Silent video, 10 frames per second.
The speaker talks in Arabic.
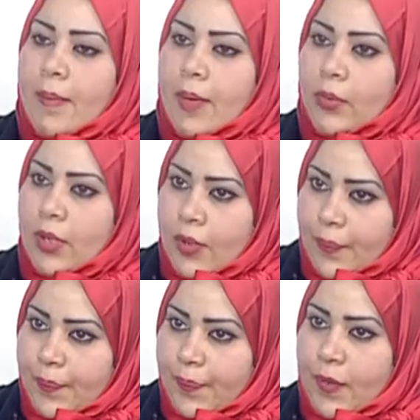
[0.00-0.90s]
بودر
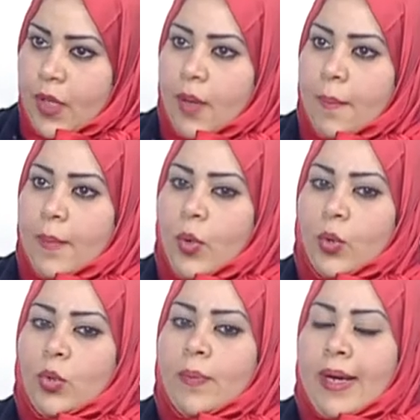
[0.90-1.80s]

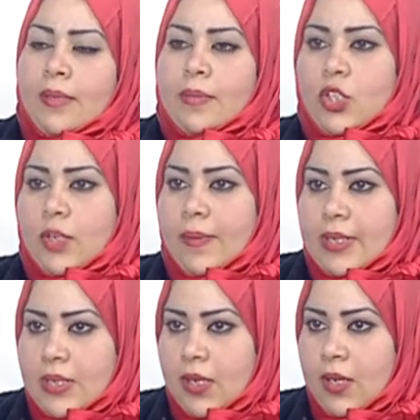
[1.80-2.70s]
بنحطه بعد ما الشمع
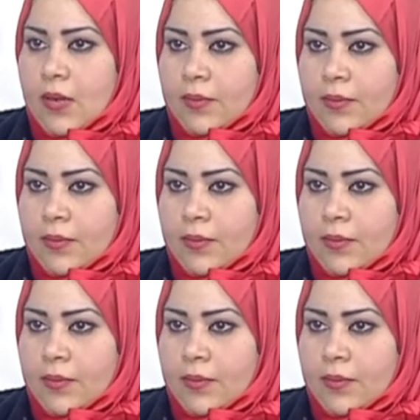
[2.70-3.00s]
يسيح